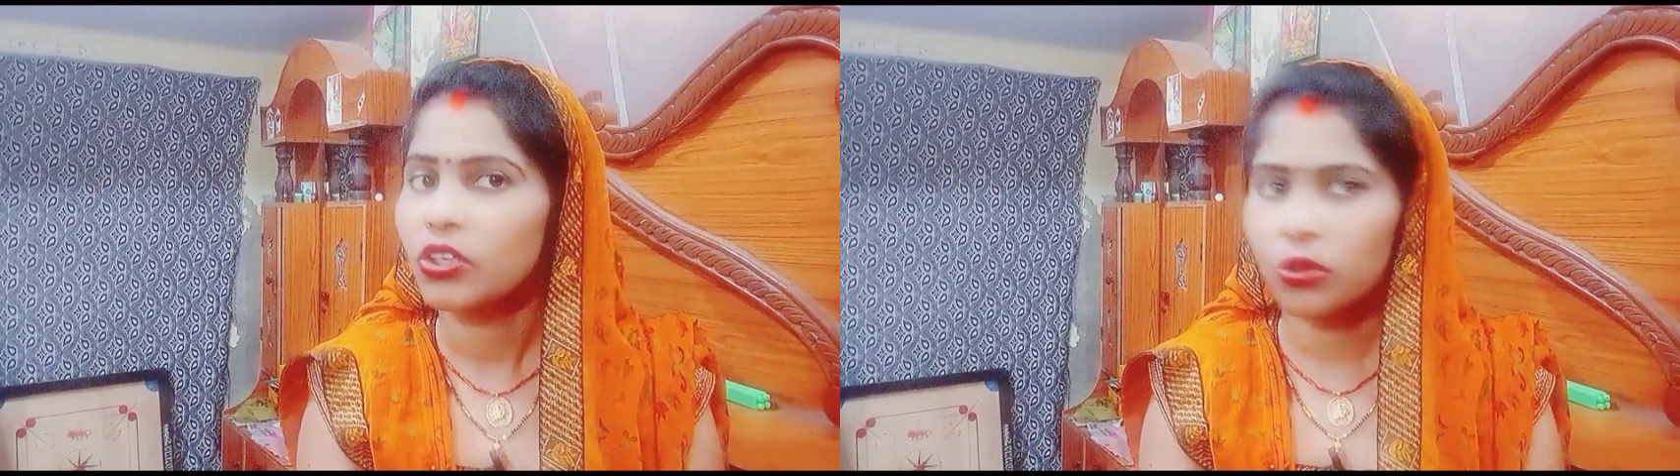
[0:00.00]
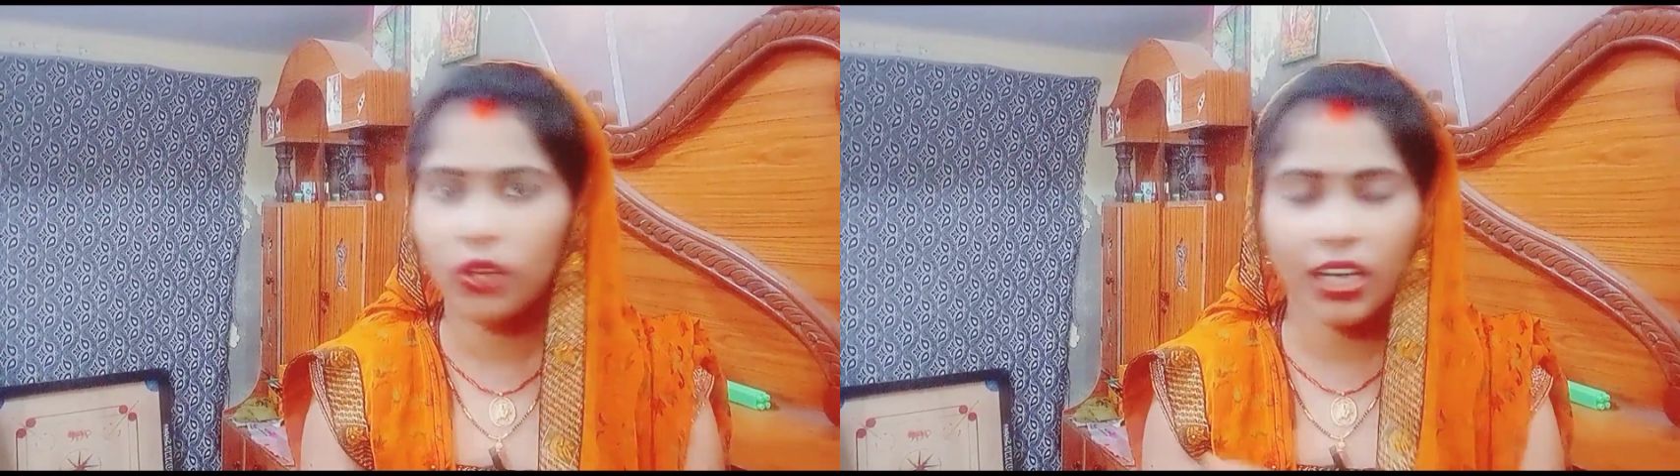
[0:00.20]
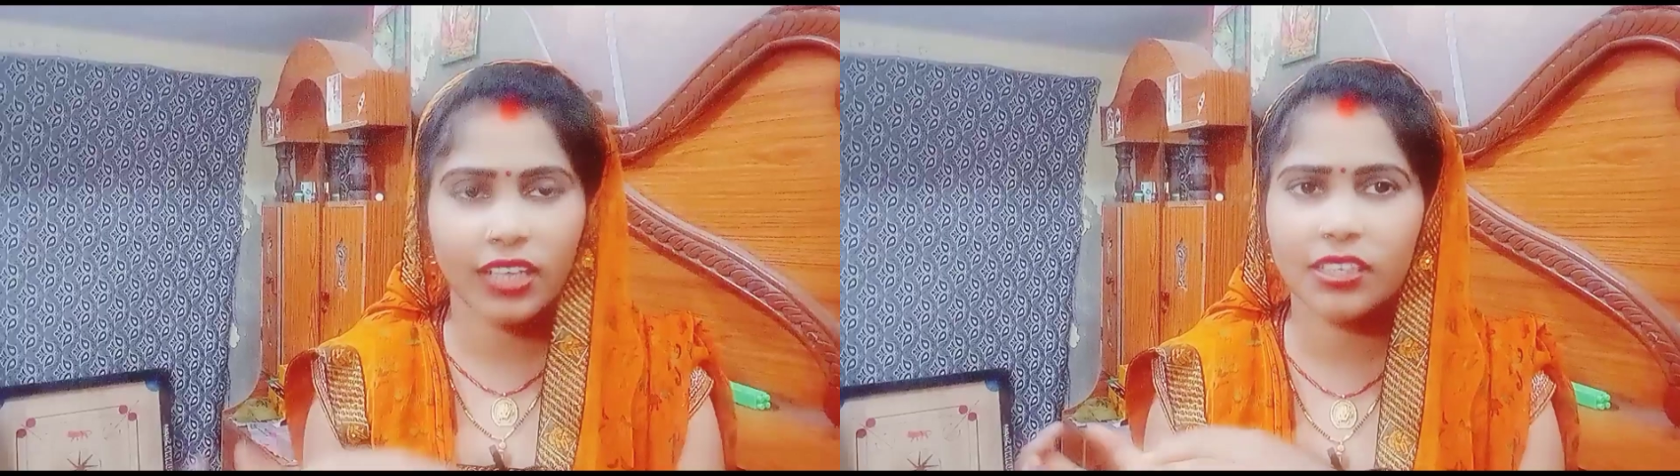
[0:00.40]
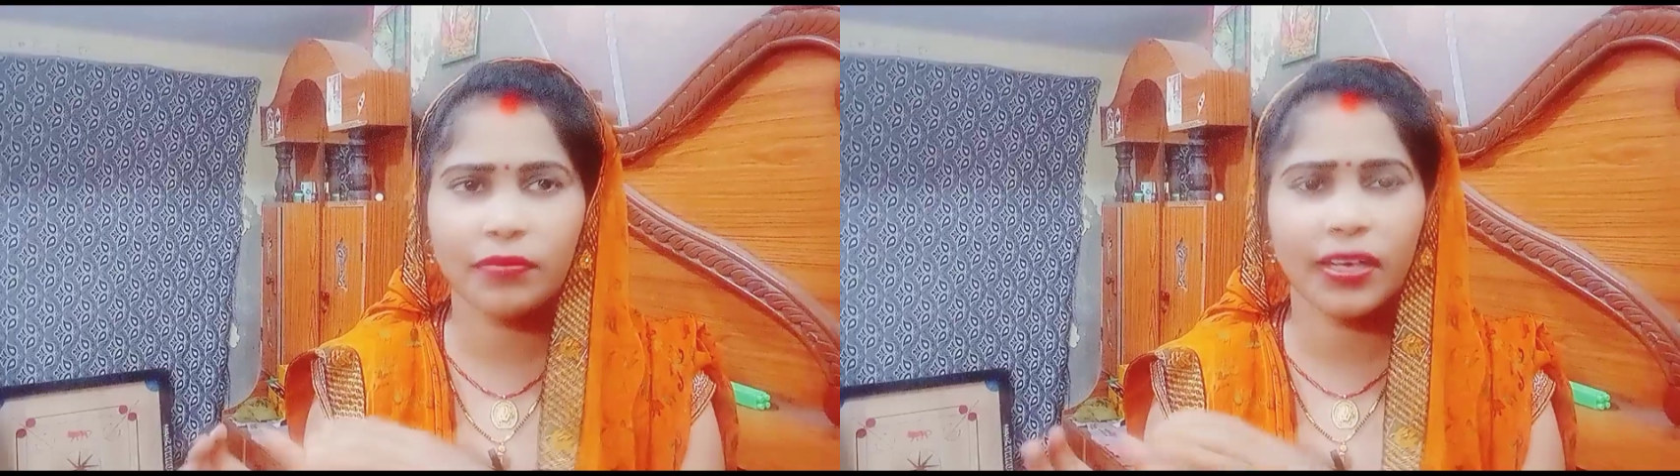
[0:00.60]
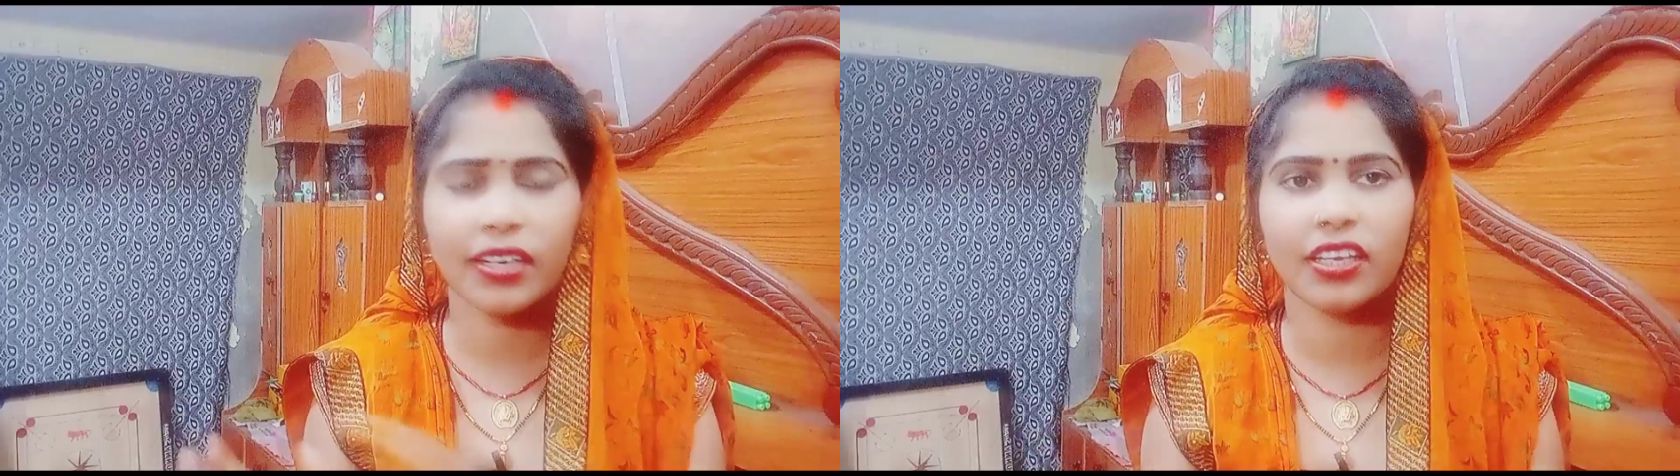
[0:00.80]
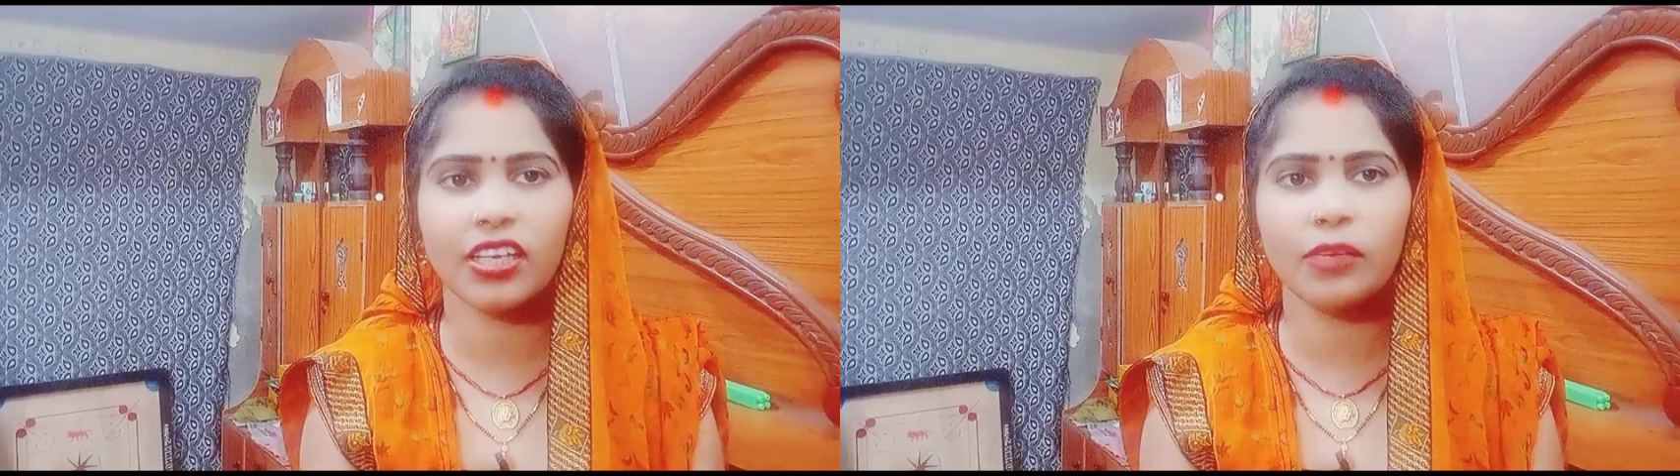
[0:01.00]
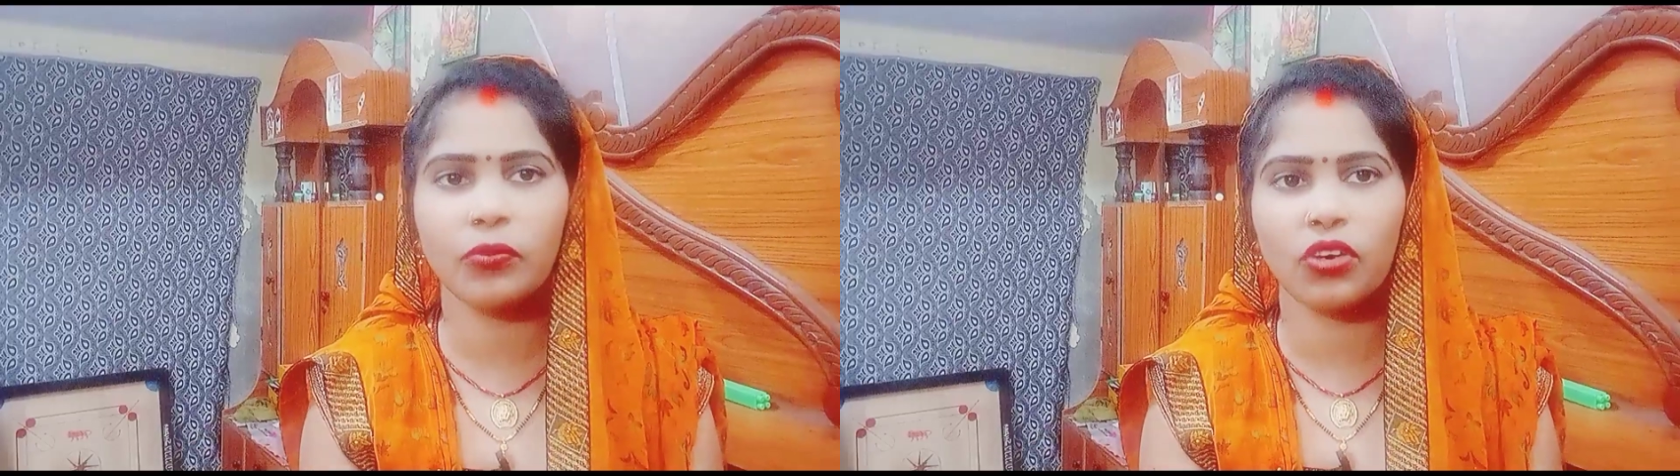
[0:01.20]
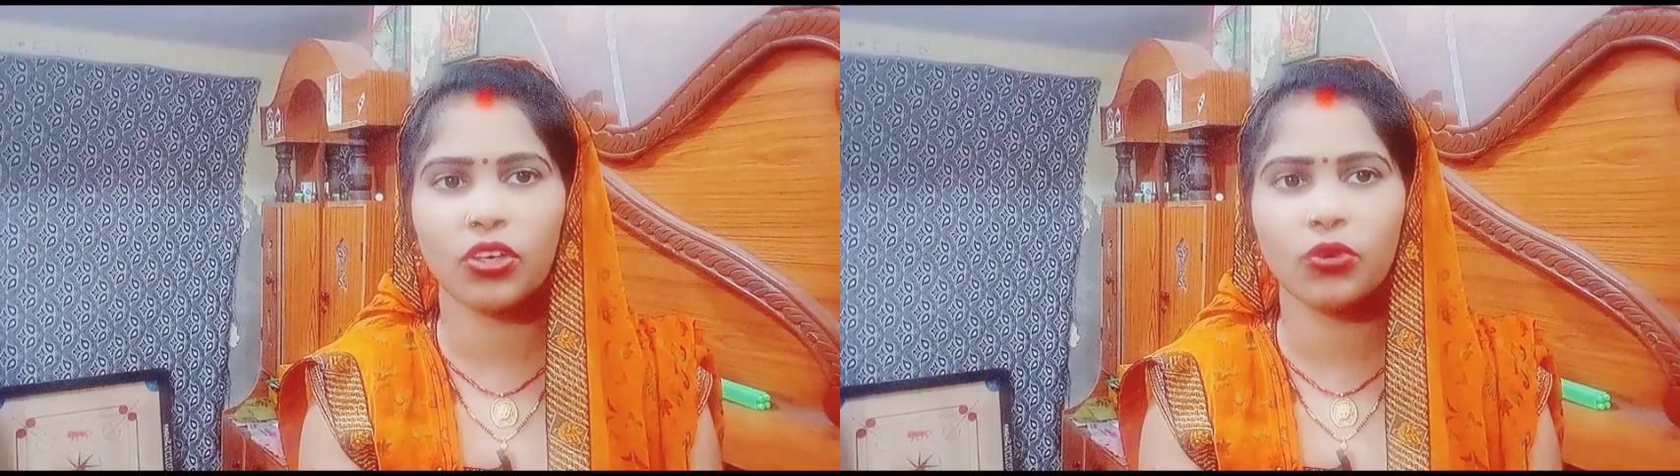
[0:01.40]
तो ऐसे मैं नहीं
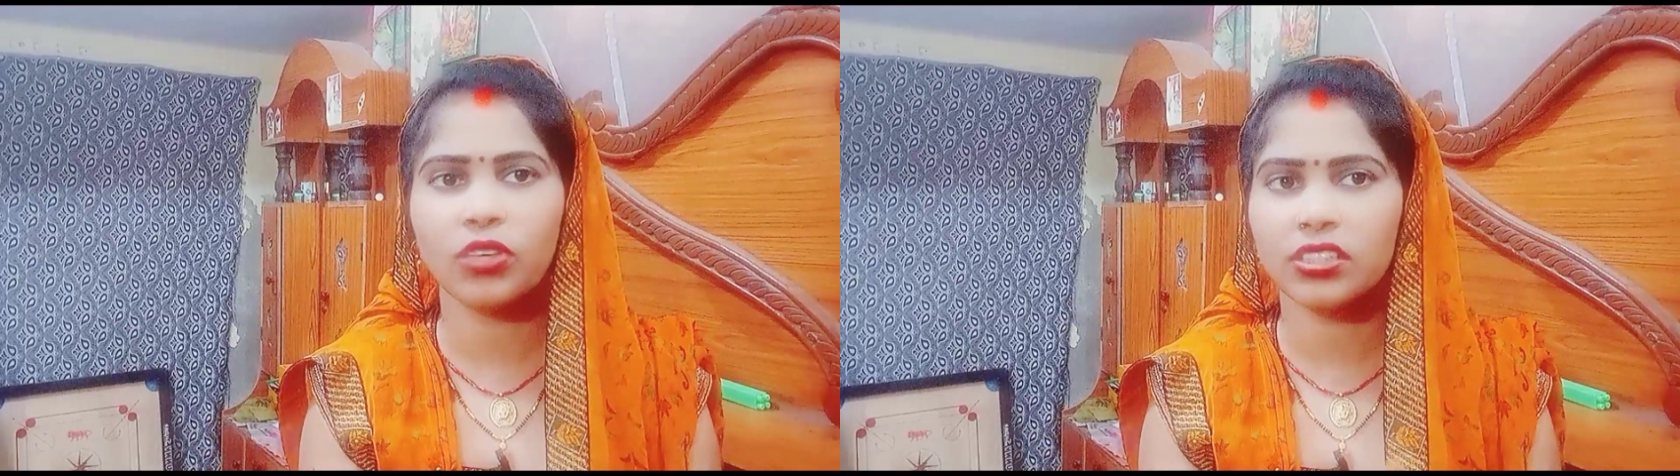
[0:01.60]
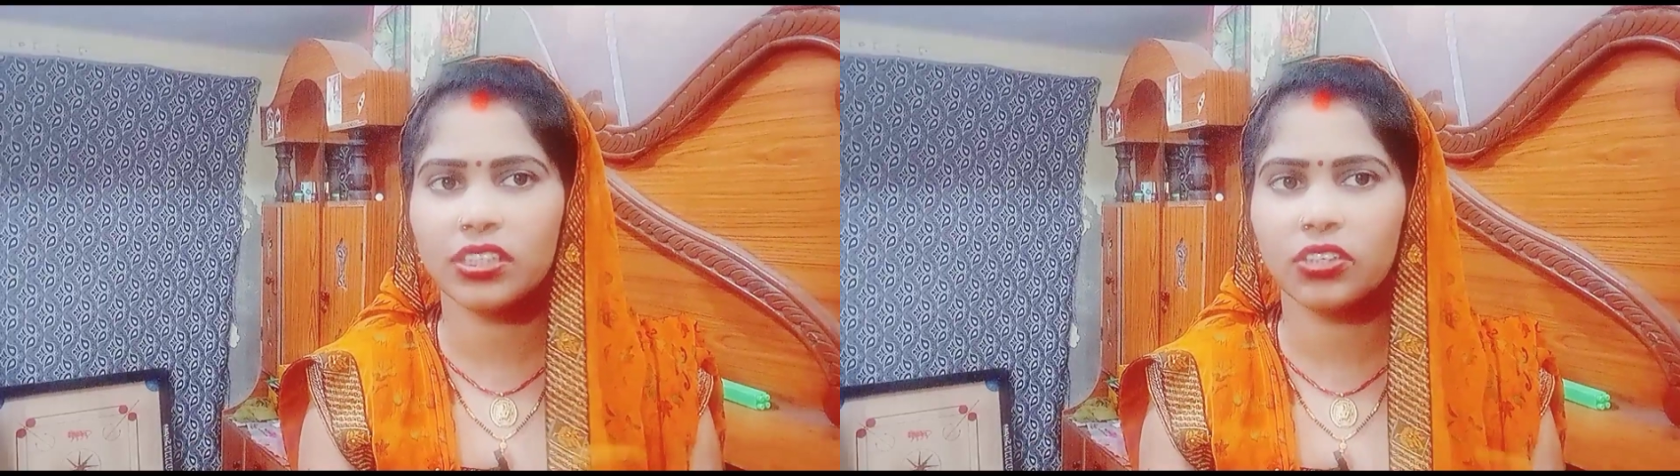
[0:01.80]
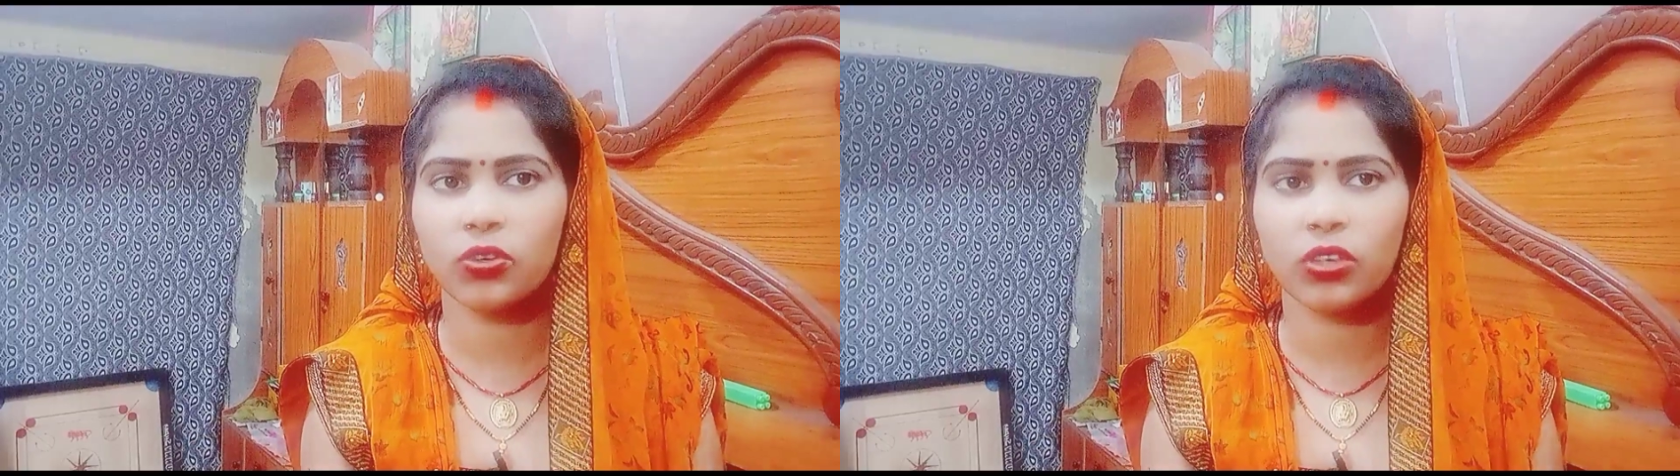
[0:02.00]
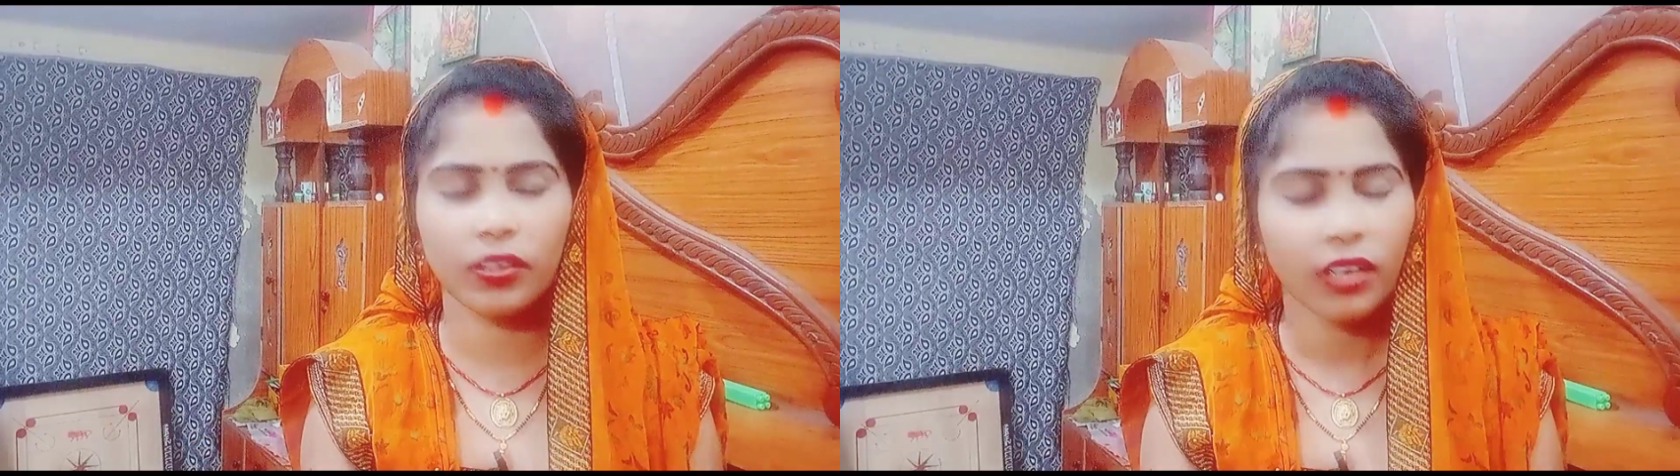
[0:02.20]
बोल रही हूँ किसी को